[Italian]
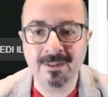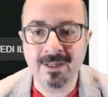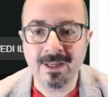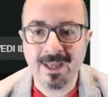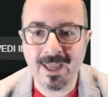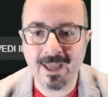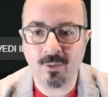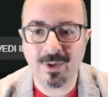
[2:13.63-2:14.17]

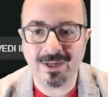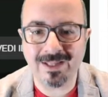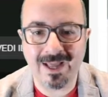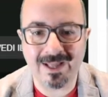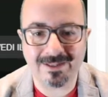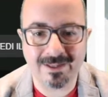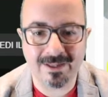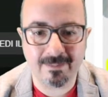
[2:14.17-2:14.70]
E
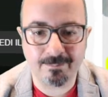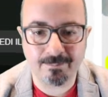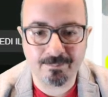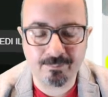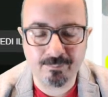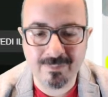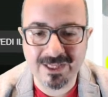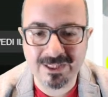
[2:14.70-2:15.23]
guardate,
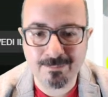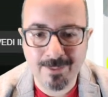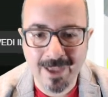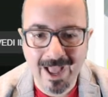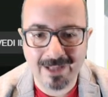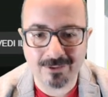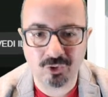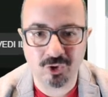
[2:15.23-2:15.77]
mi
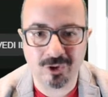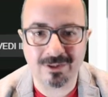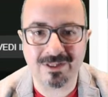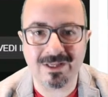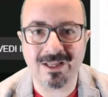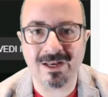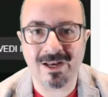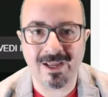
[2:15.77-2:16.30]
spiace
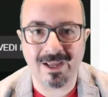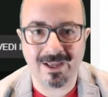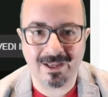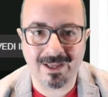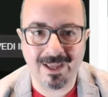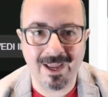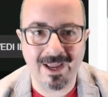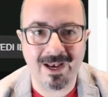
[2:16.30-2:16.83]
dire
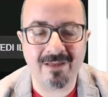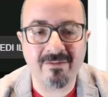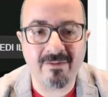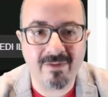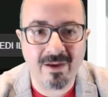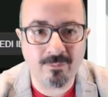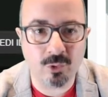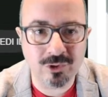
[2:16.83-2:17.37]
che
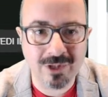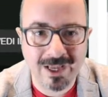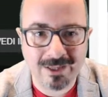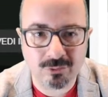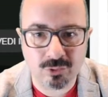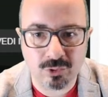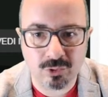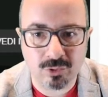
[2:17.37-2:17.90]
l'avevamo
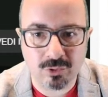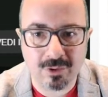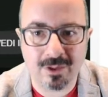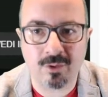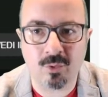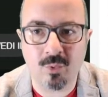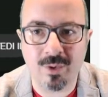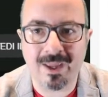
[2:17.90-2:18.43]
detto eh,
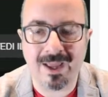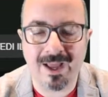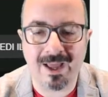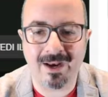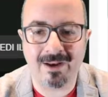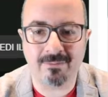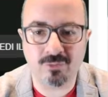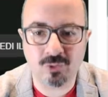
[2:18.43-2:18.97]
qui
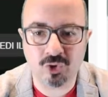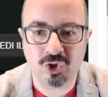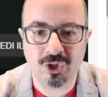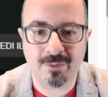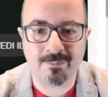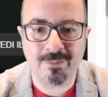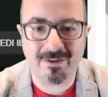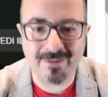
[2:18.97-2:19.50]
alla voce
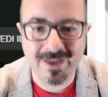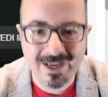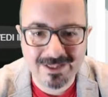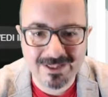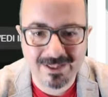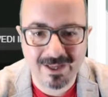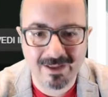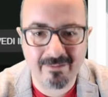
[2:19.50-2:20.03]

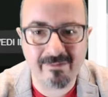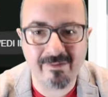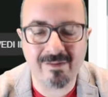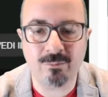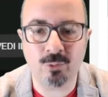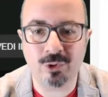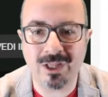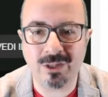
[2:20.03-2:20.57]
pavese,
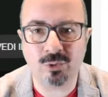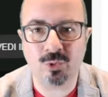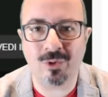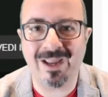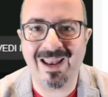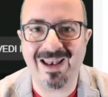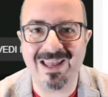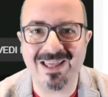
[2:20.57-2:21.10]
avevamo detto
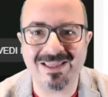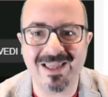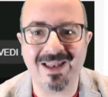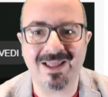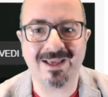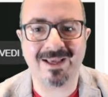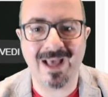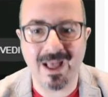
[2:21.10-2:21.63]
che le
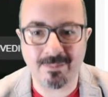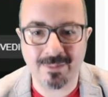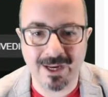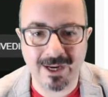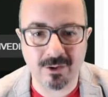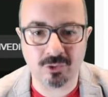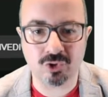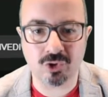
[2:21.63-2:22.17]
telecamere
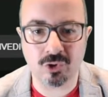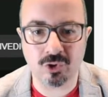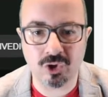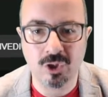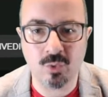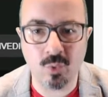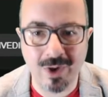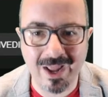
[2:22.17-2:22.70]
non sono
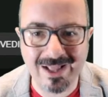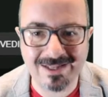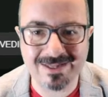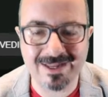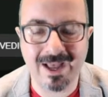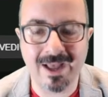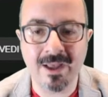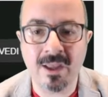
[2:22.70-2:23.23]

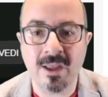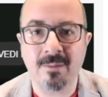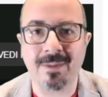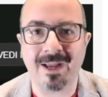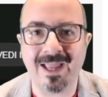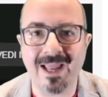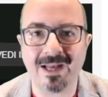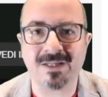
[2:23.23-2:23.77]
sicurezza, ma
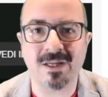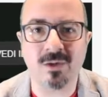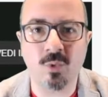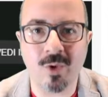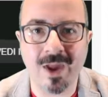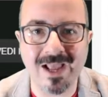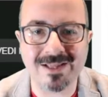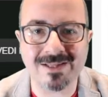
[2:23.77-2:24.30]
che la
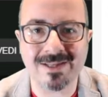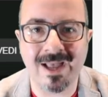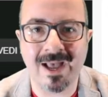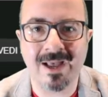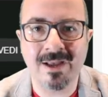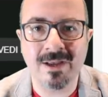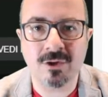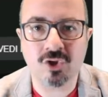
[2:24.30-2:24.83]

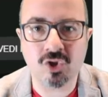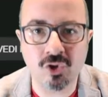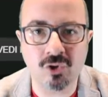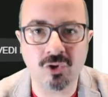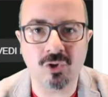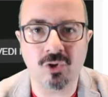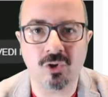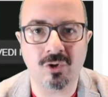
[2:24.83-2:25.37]
sicurezza
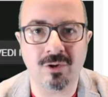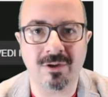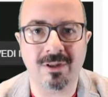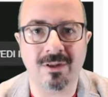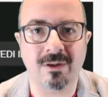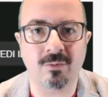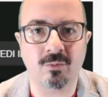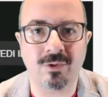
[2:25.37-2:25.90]
sono
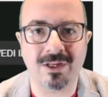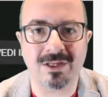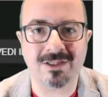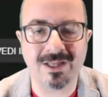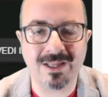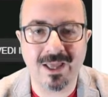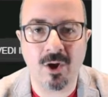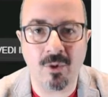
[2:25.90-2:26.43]
eh, una
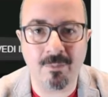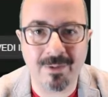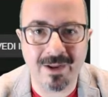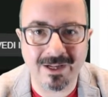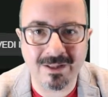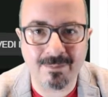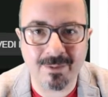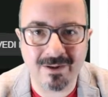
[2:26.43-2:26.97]
seria opera
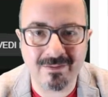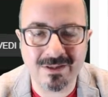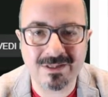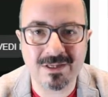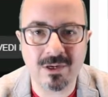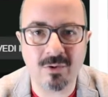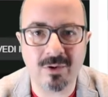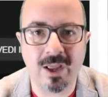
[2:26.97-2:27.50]
di
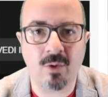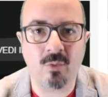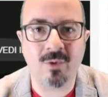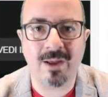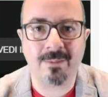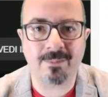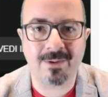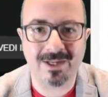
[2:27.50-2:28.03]
prevenzione,
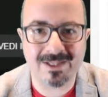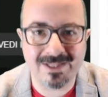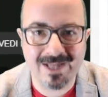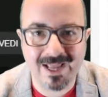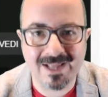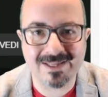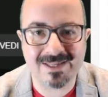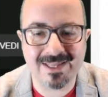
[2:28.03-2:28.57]
una
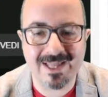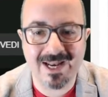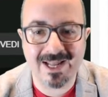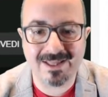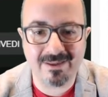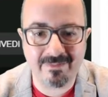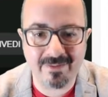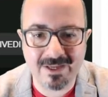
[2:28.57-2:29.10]
presenza delle
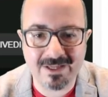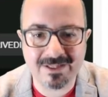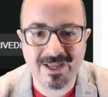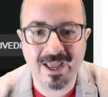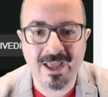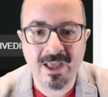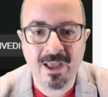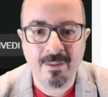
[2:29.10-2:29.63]

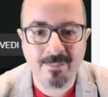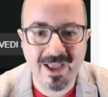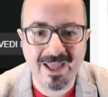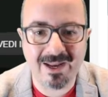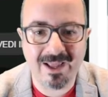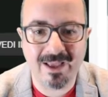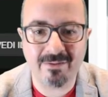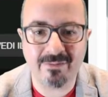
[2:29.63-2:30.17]
divise
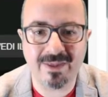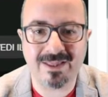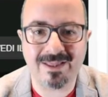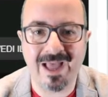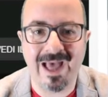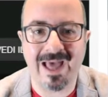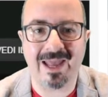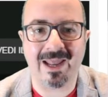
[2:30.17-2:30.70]
per
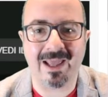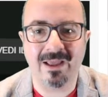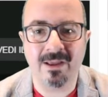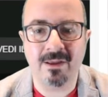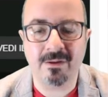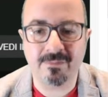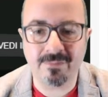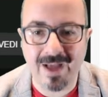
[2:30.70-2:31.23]
evitare
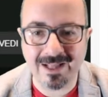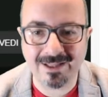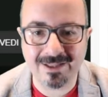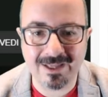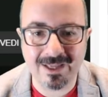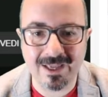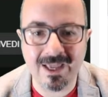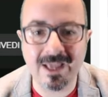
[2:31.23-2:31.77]

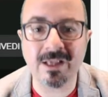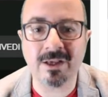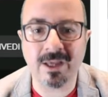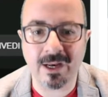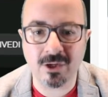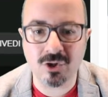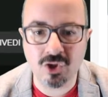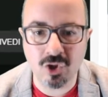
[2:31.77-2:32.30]
fatti
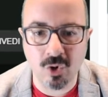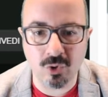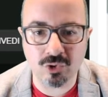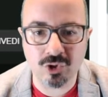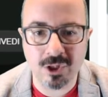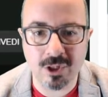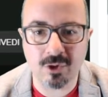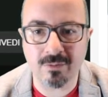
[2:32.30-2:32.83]

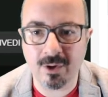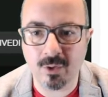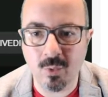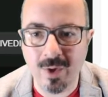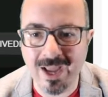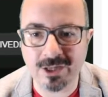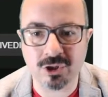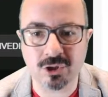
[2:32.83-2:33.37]
incresciosi come
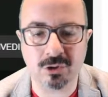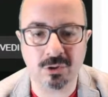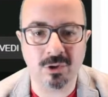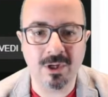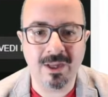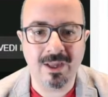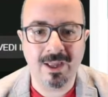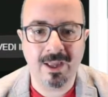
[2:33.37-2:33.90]
questo.
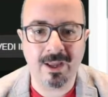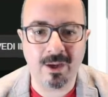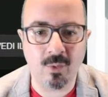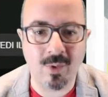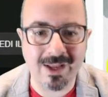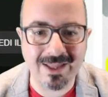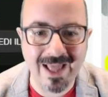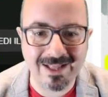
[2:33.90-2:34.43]
Eh,
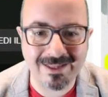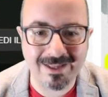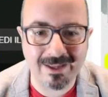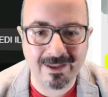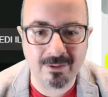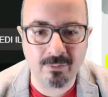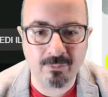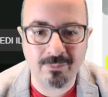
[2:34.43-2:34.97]
guardate,
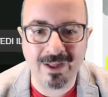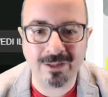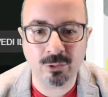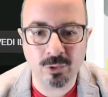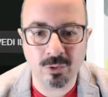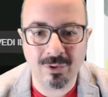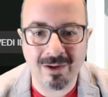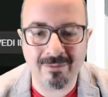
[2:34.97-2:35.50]
è un
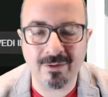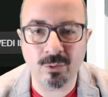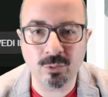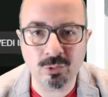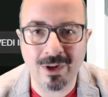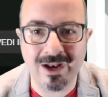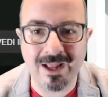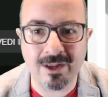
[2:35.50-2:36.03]
fatto
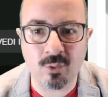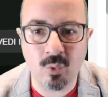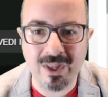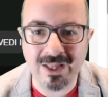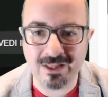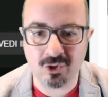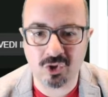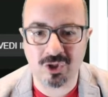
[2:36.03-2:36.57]
avvenuto alle
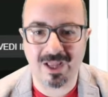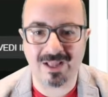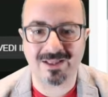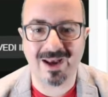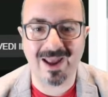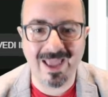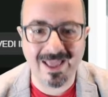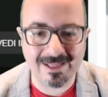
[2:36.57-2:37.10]

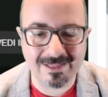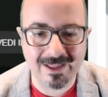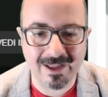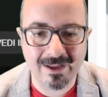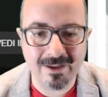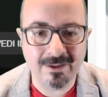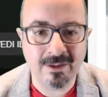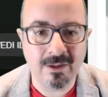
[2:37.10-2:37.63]
15.30,
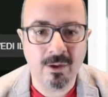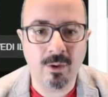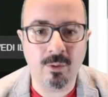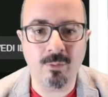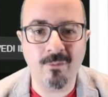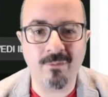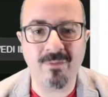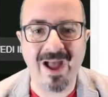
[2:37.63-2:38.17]

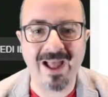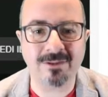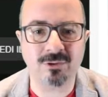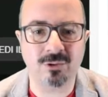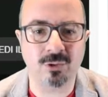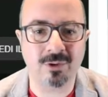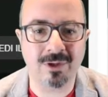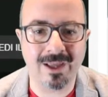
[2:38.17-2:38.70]
un
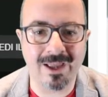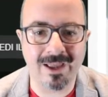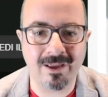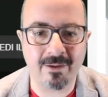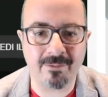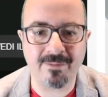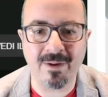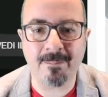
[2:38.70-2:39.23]
fatto che
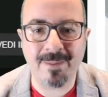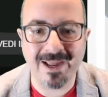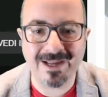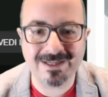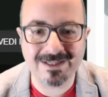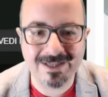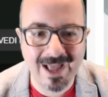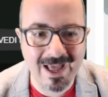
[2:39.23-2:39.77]
fa
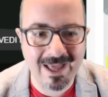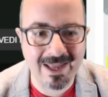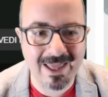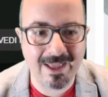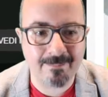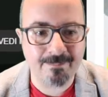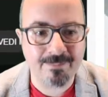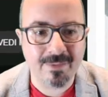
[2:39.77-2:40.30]

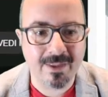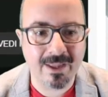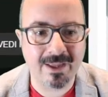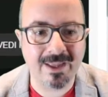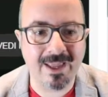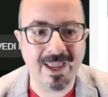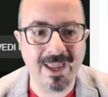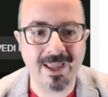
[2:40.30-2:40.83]
pensare eh,
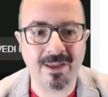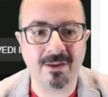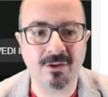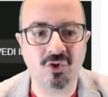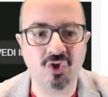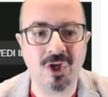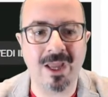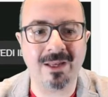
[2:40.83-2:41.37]
che eh,
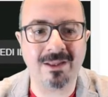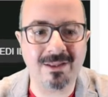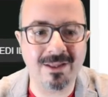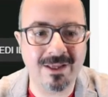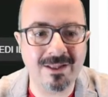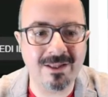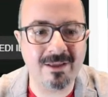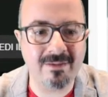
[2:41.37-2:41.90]
certi
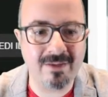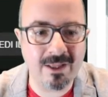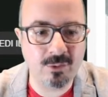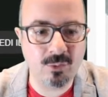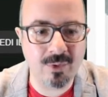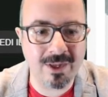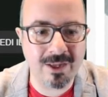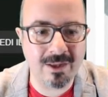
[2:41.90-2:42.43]

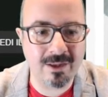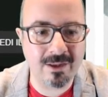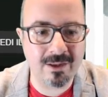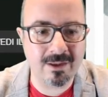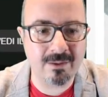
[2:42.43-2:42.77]
individui, eh,